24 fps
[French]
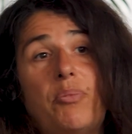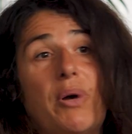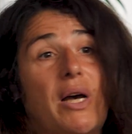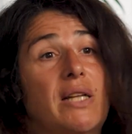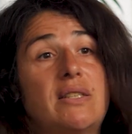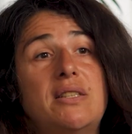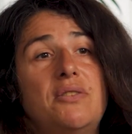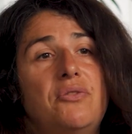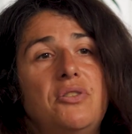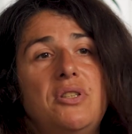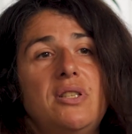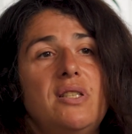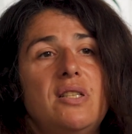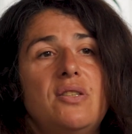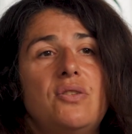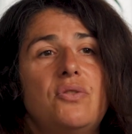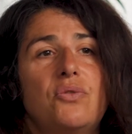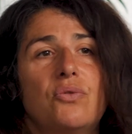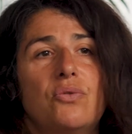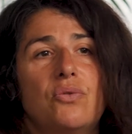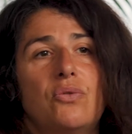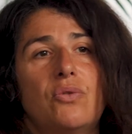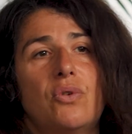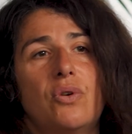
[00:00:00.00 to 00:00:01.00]
par
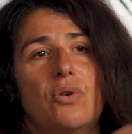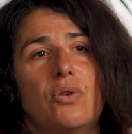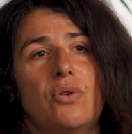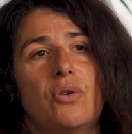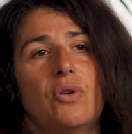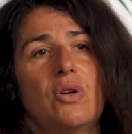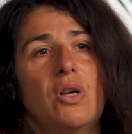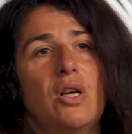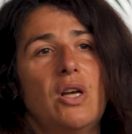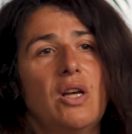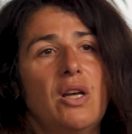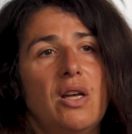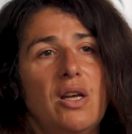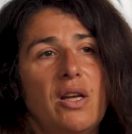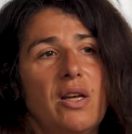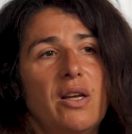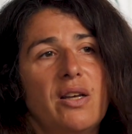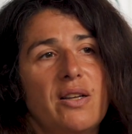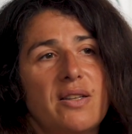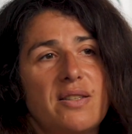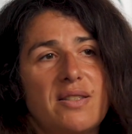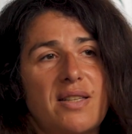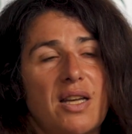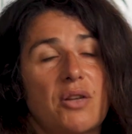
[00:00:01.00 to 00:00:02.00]
définition euh,
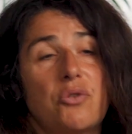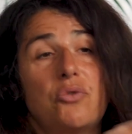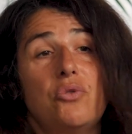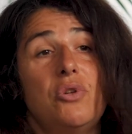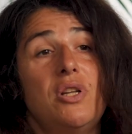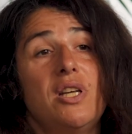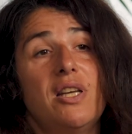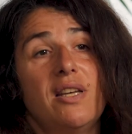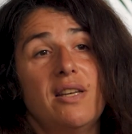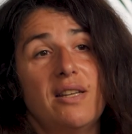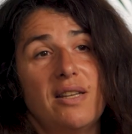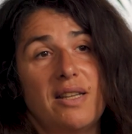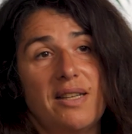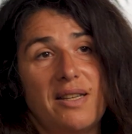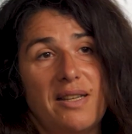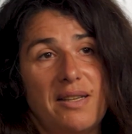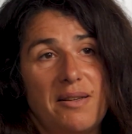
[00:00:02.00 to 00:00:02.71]
singulier,